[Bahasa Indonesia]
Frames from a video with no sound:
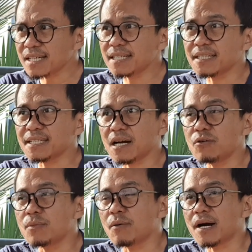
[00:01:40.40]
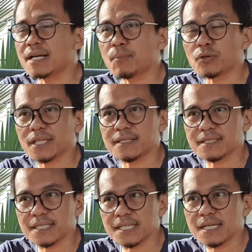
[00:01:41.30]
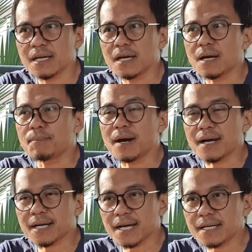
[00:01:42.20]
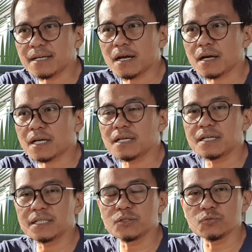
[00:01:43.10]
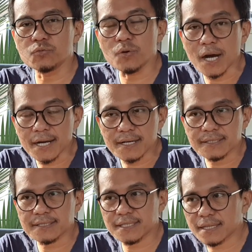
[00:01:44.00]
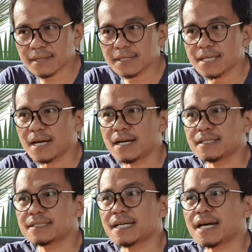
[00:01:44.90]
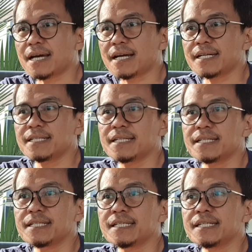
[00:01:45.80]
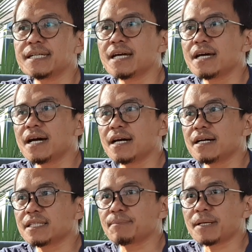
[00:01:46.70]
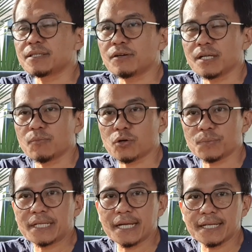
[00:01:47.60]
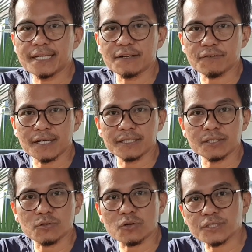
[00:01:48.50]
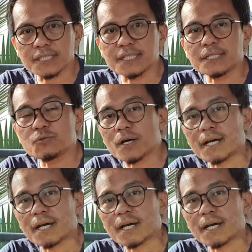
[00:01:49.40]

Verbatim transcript: kita tahu bahwa ada potensi bahkan kedua seat yang sekarang ini ditempati oleh Morbidelli dan Valentino Rossi itu